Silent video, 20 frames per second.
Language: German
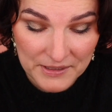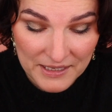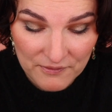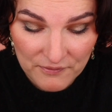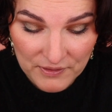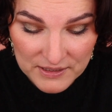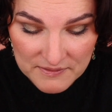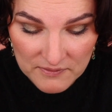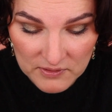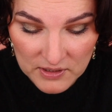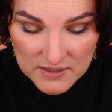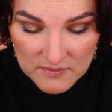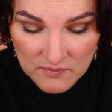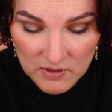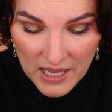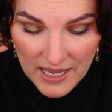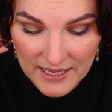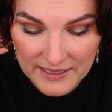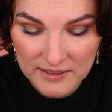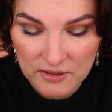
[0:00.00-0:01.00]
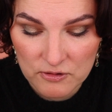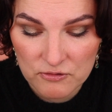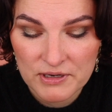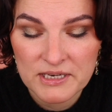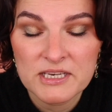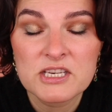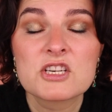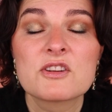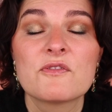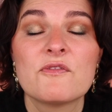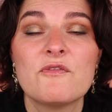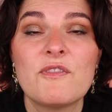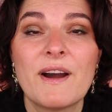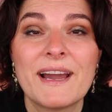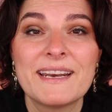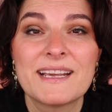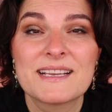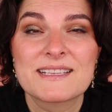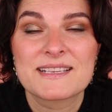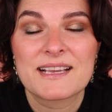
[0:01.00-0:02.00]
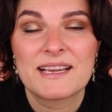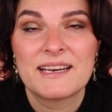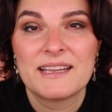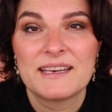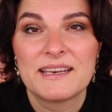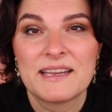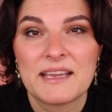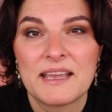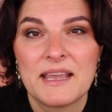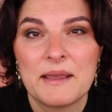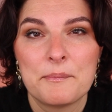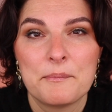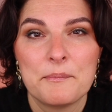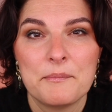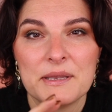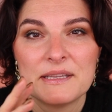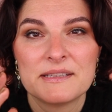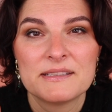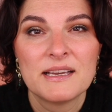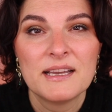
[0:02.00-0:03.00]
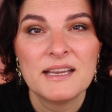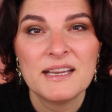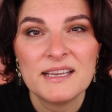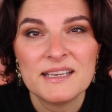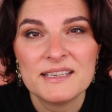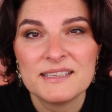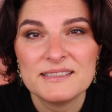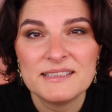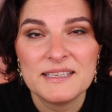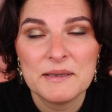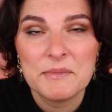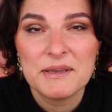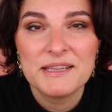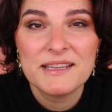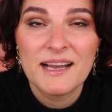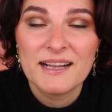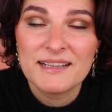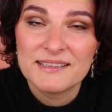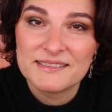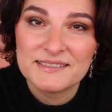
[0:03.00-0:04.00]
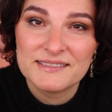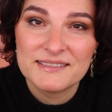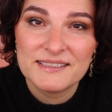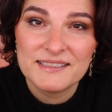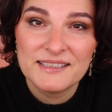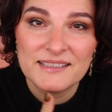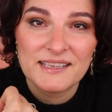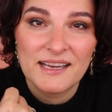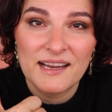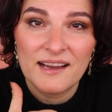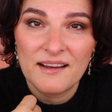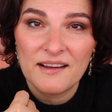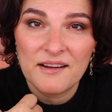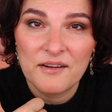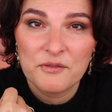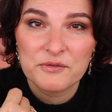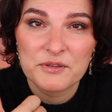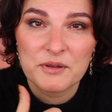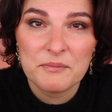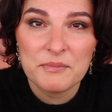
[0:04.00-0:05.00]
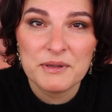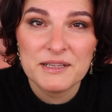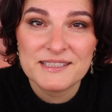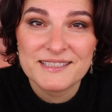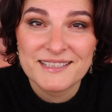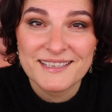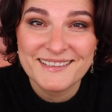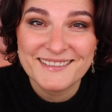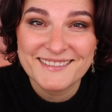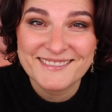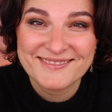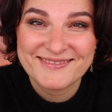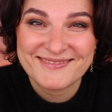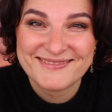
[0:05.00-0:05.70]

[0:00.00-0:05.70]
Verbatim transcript: Jedenfalls wird es wohl einen Grinch-Weihnachtskalender geben mit dem Inhalt, den ihr da auf dem Bild seht.